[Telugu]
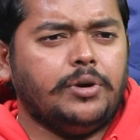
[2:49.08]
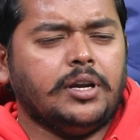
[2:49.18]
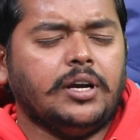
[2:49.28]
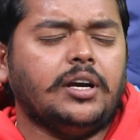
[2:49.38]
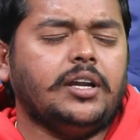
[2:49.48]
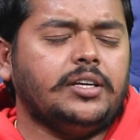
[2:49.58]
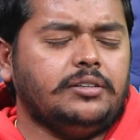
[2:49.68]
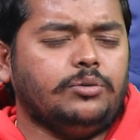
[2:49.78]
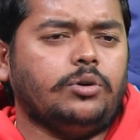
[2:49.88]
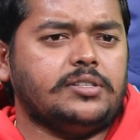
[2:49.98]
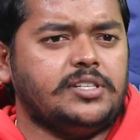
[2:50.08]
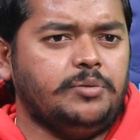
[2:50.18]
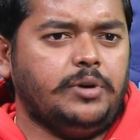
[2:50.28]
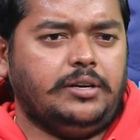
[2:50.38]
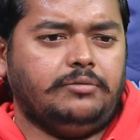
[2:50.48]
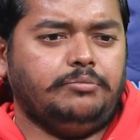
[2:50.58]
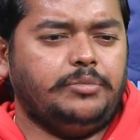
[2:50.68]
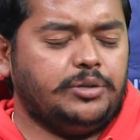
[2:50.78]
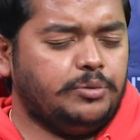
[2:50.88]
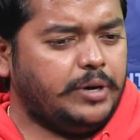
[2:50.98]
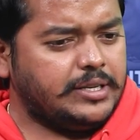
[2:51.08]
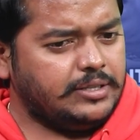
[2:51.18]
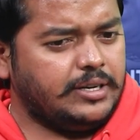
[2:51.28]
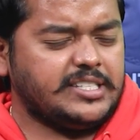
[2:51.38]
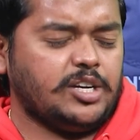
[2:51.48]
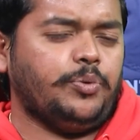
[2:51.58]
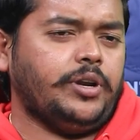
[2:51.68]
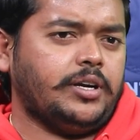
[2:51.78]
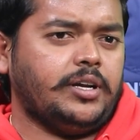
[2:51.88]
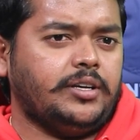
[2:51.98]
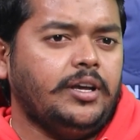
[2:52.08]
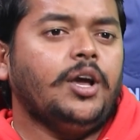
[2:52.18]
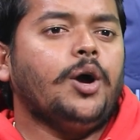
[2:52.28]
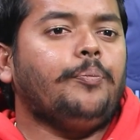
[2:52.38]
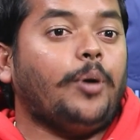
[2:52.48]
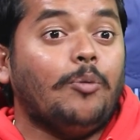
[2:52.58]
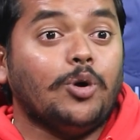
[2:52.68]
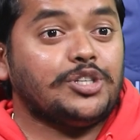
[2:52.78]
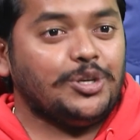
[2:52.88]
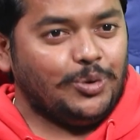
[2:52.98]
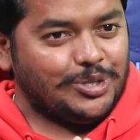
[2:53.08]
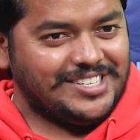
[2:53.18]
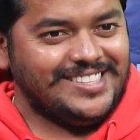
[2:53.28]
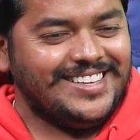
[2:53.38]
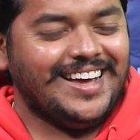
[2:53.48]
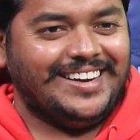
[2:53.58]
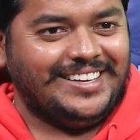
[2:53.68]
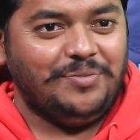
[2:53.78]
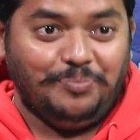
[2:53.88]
ఎప్పుడన్నా కానీ ఒక సినిమా మీకు మనసుకు నచ్చకపోయినా కానీ ప్రమోషన్ వచ్చింది అని